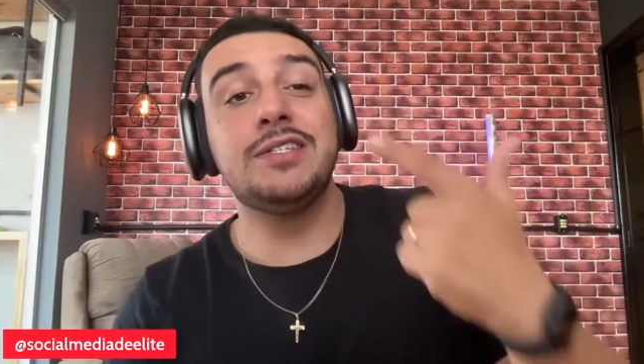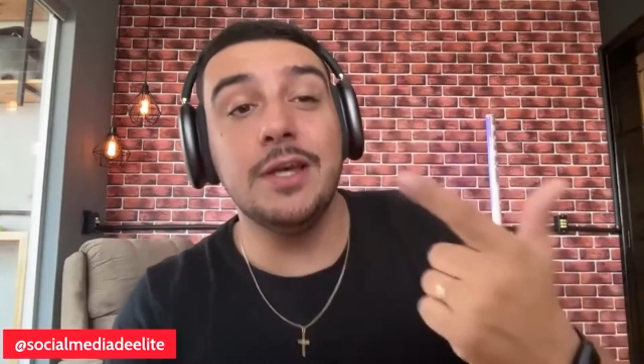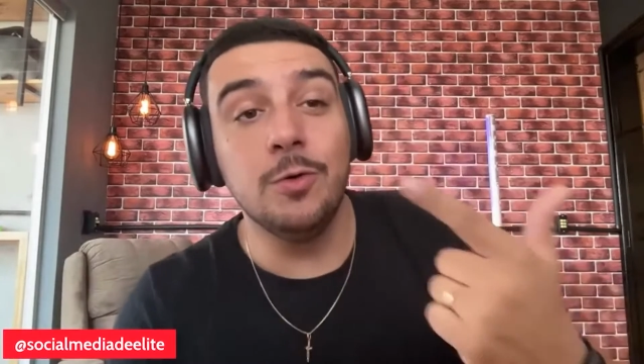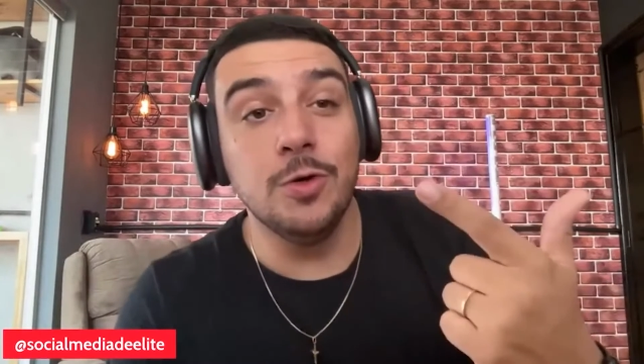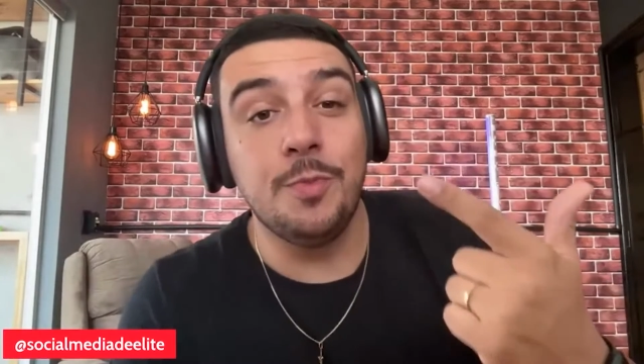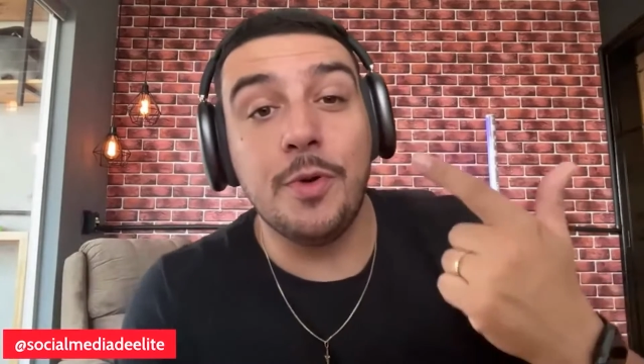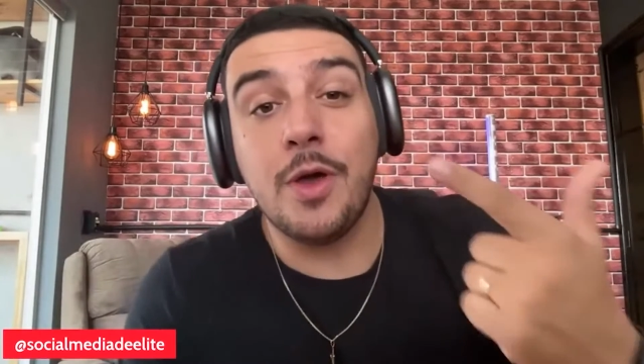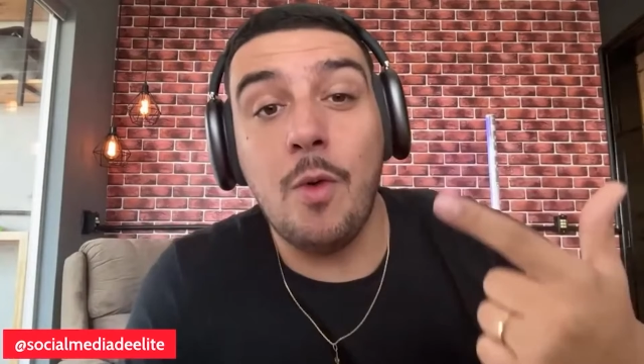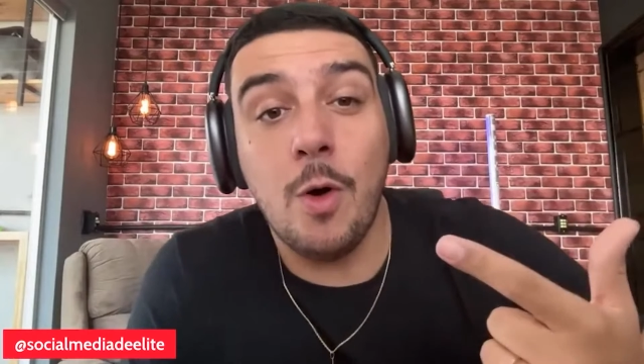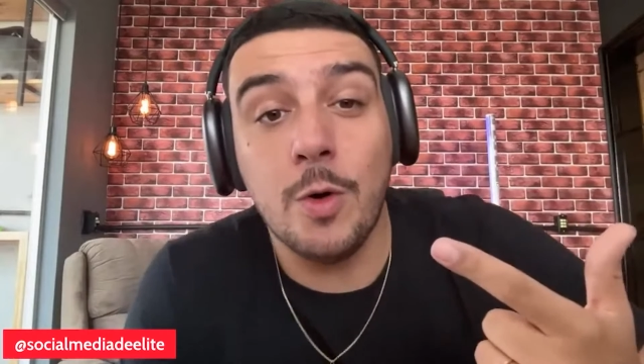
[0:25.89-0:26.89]
Segundo,
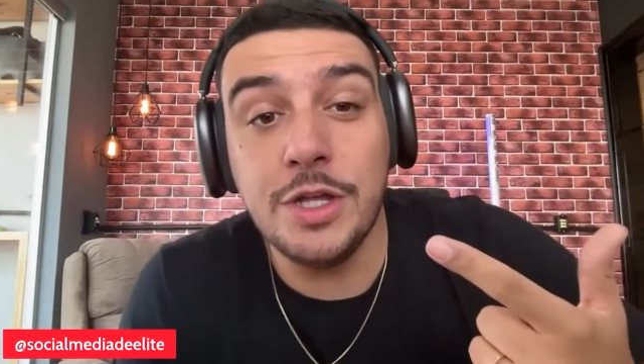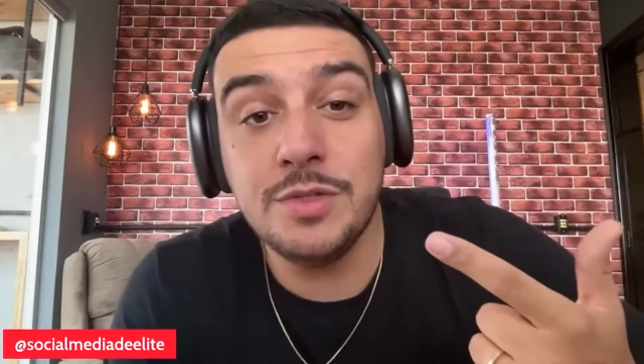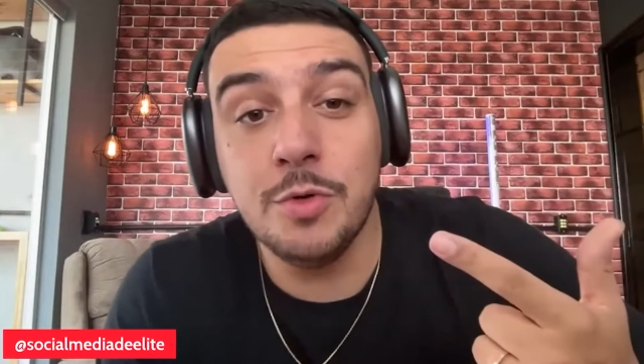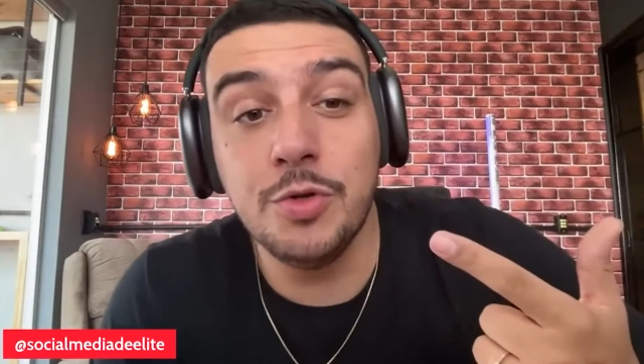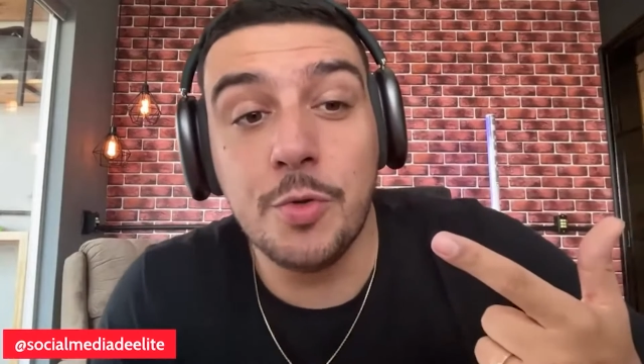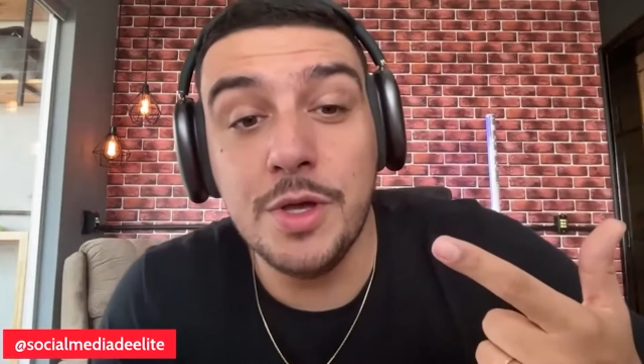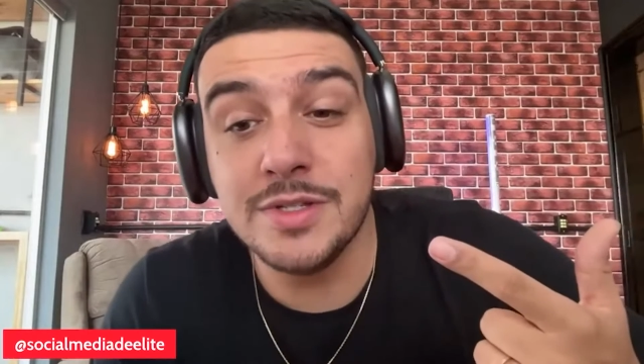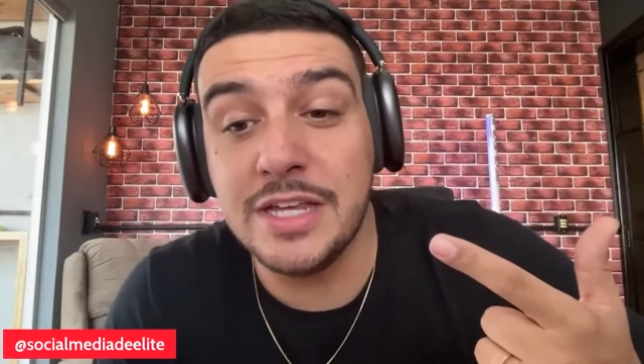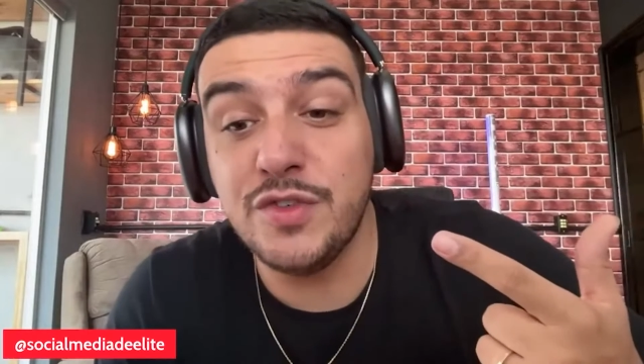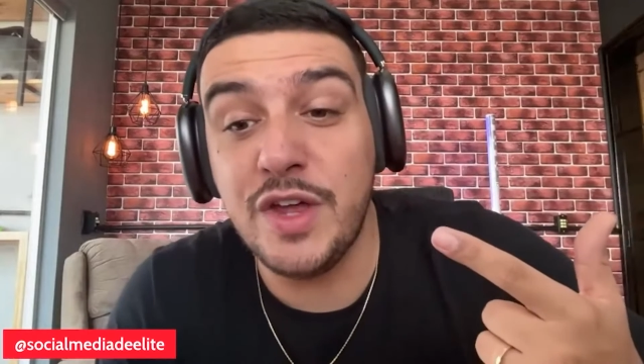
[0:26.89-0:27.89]
porque o algoritmo do
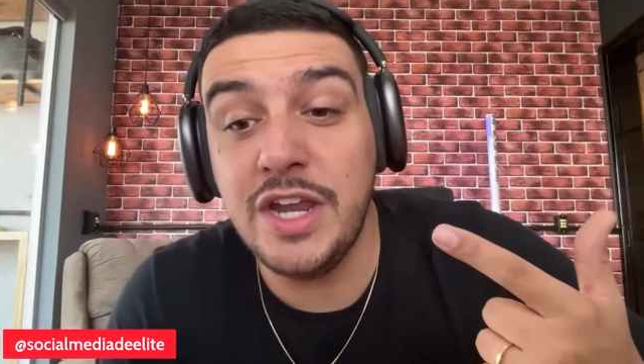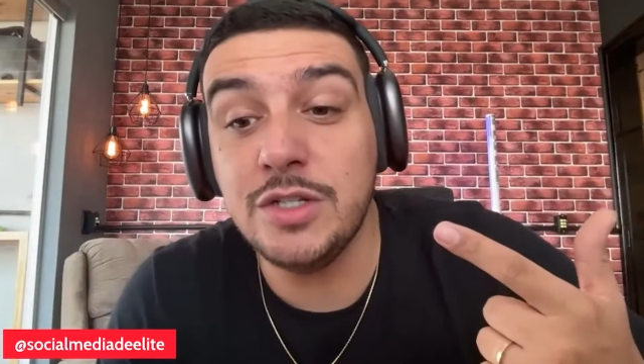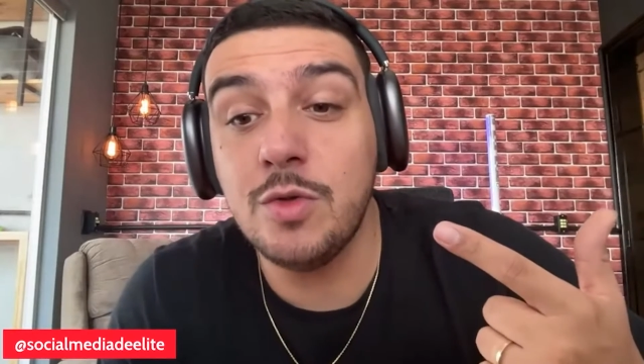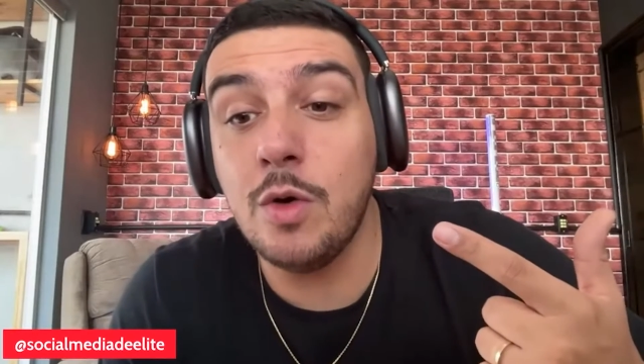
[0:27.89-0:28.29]
Reels é diferente